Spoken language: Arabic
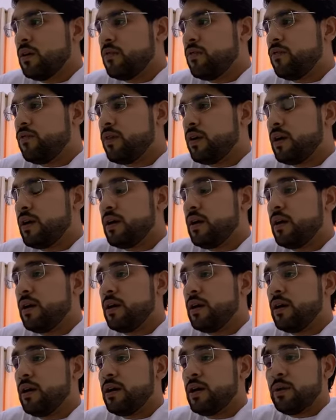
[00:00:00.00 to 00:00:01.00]

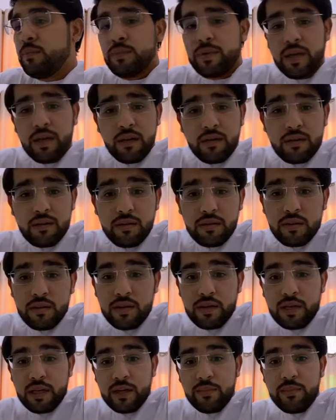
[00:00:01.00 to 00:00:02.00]
فنبدا
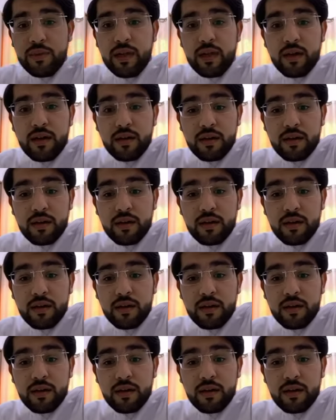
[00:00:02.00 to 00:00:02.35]
نبدا